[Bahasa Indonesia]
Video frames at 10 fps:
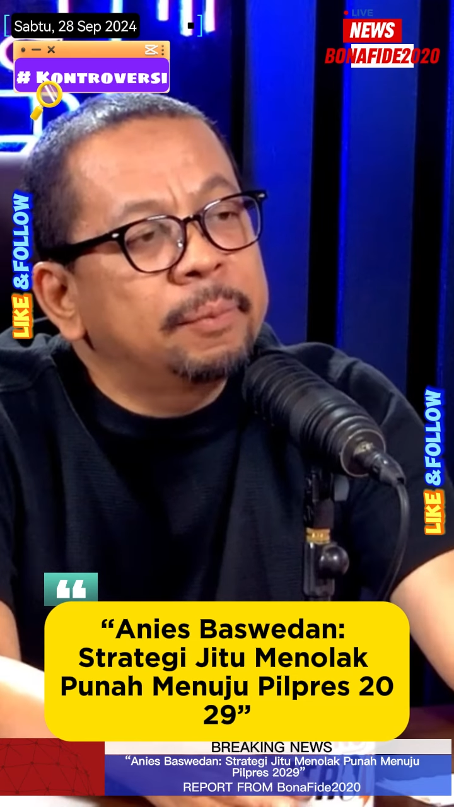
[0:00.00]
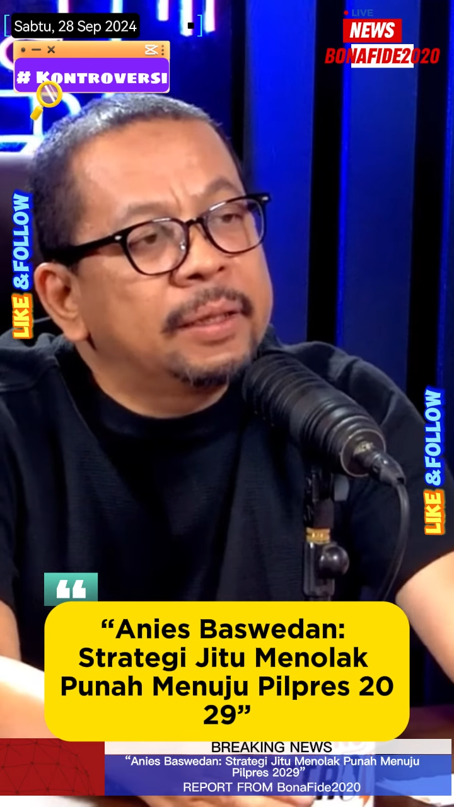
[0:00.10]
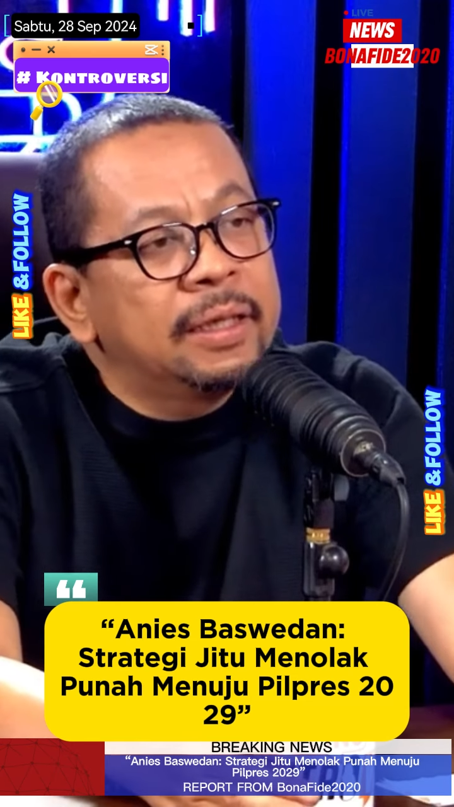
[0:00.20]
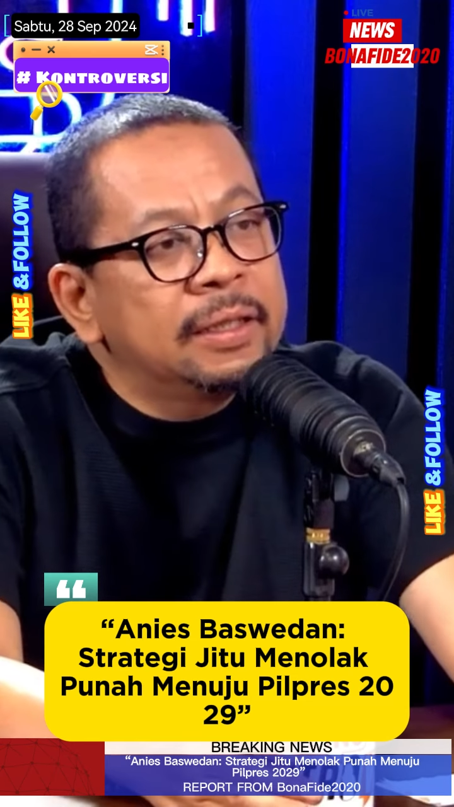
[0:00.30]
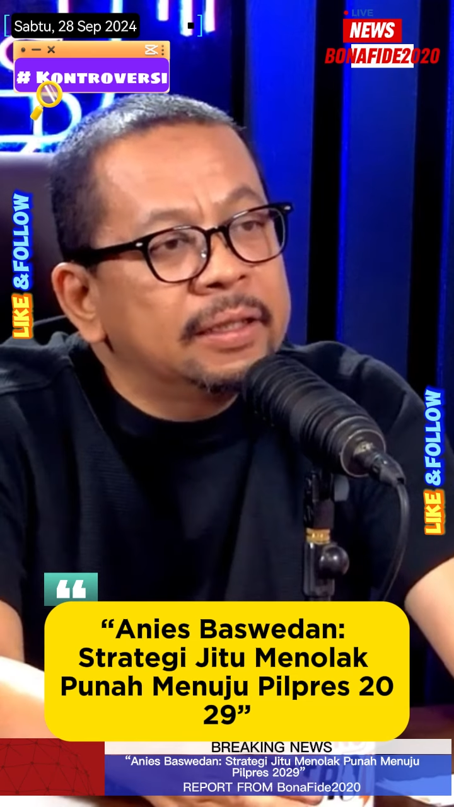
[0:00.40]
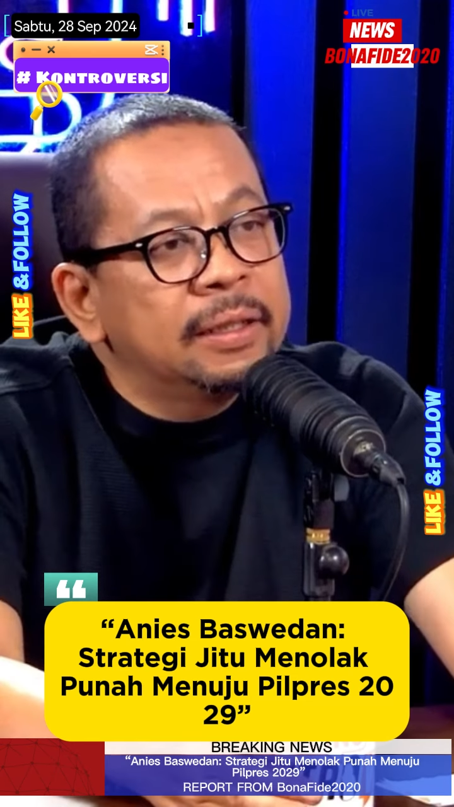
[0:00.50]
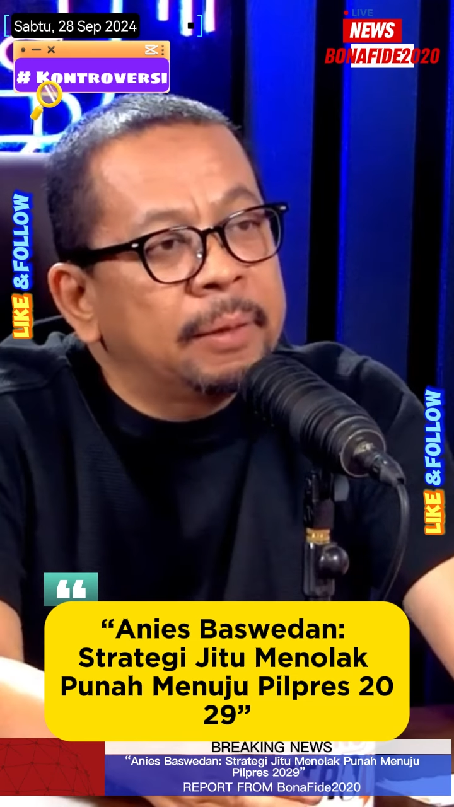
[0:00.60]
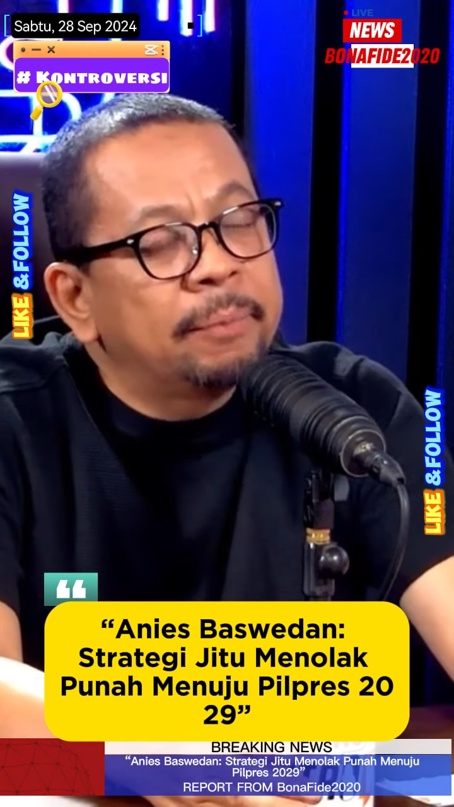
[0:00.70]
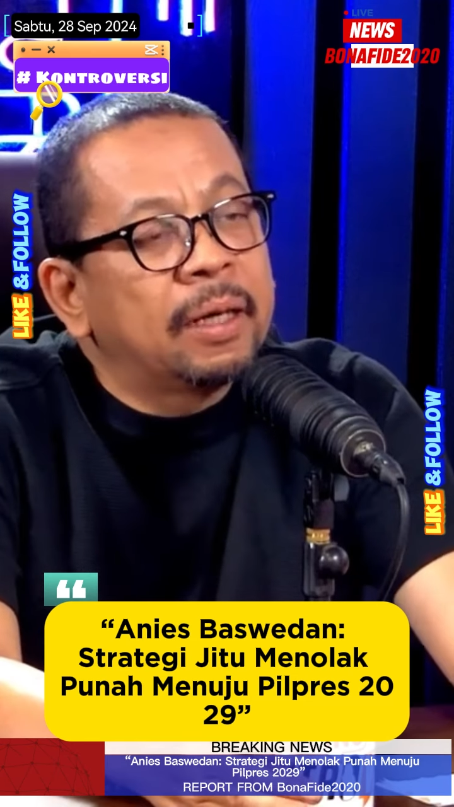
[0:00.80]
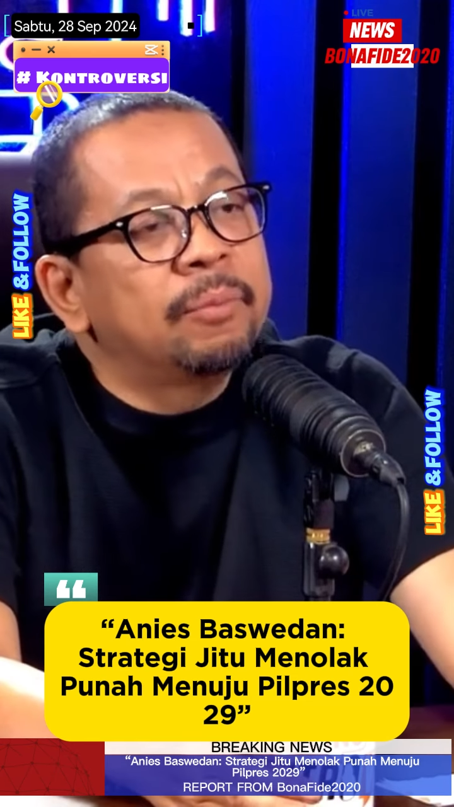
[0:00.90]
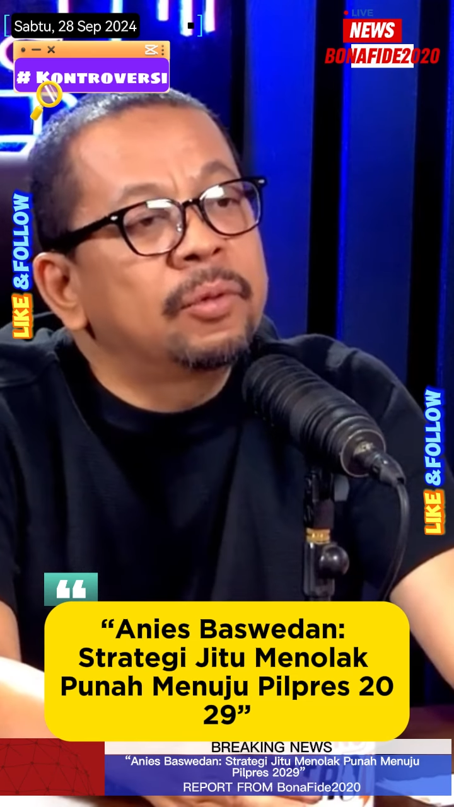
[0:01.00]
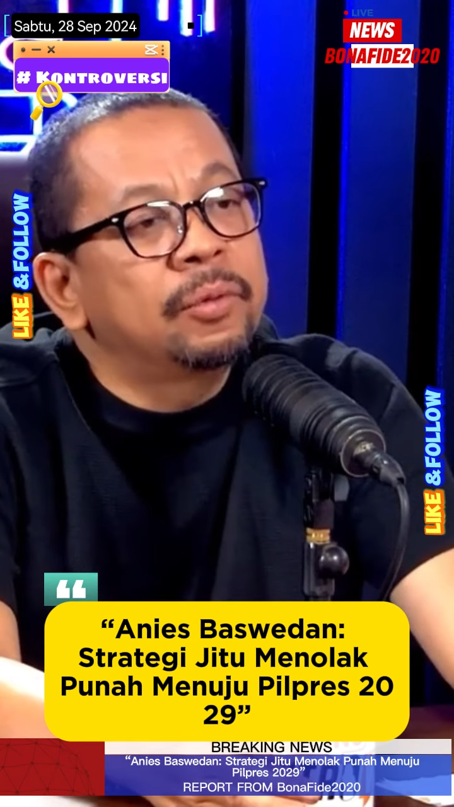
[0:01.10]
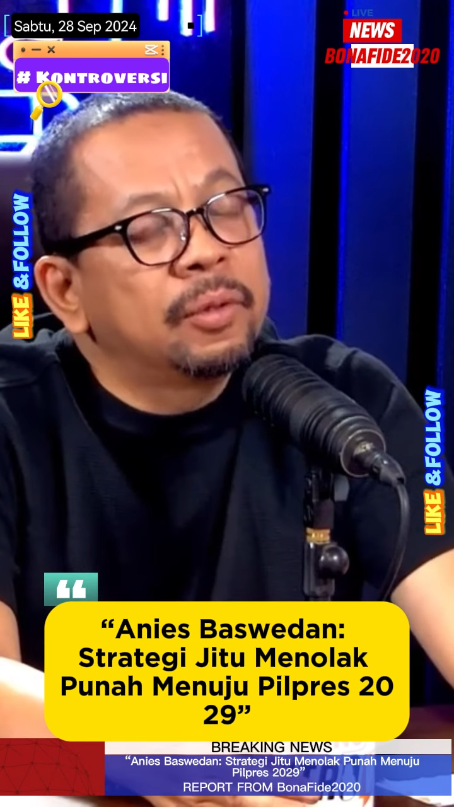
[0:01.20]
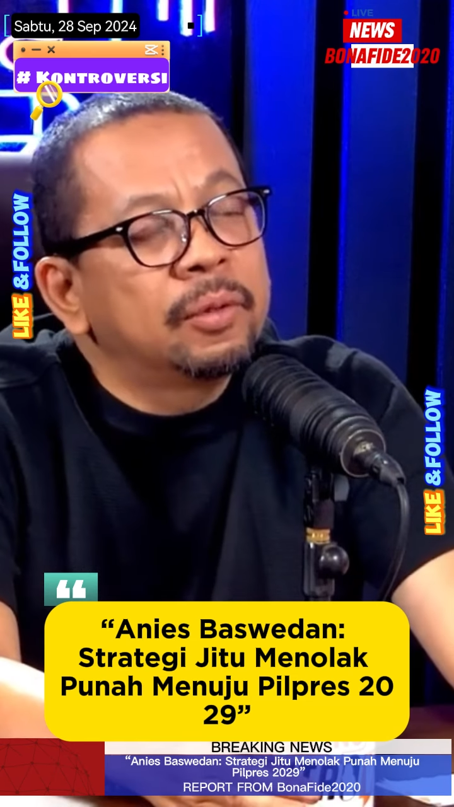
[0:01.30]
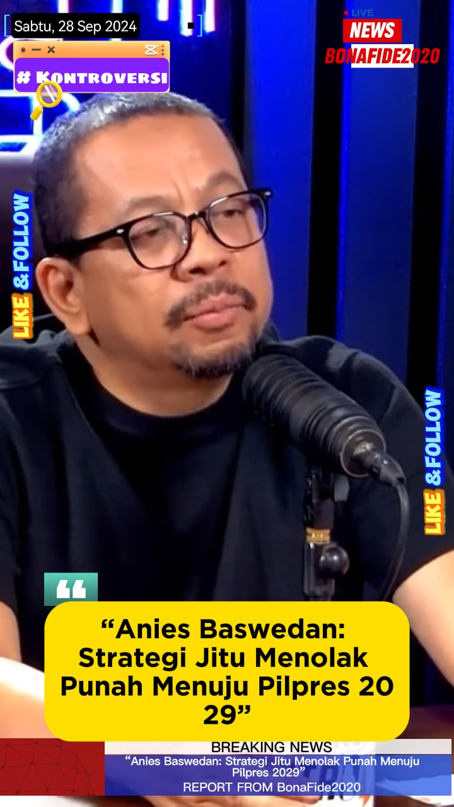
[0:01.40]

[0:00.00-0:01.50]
pada diri Pak Prabowo